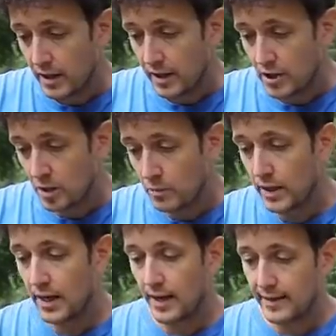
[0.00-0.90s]
diciamo
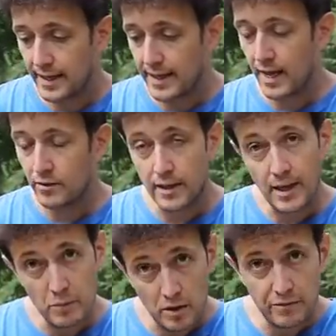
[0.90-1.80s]
il tagliando il
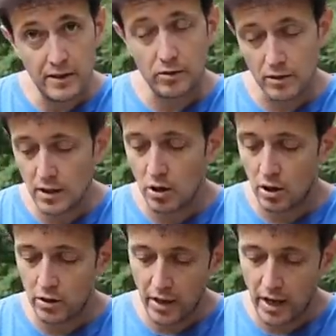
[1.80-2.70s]
cambio del filtro
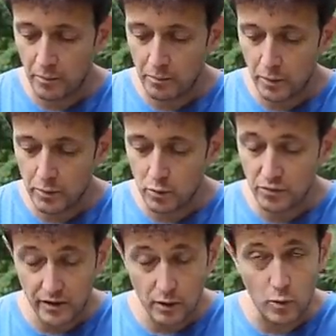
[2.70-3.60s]
dell'olio è un po' più
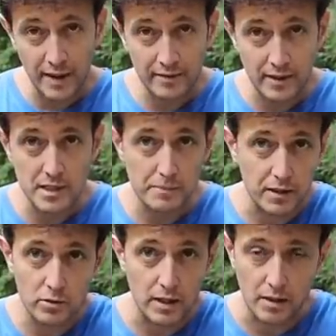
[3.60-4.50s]
frequente
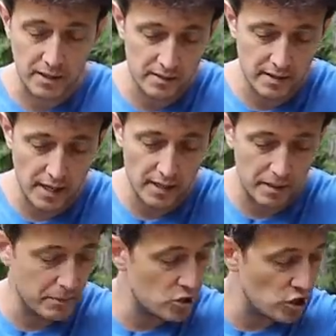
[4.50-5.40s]
rispetto chiaramente ai
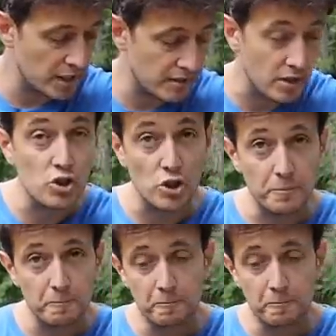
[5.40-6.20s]
bicilindrici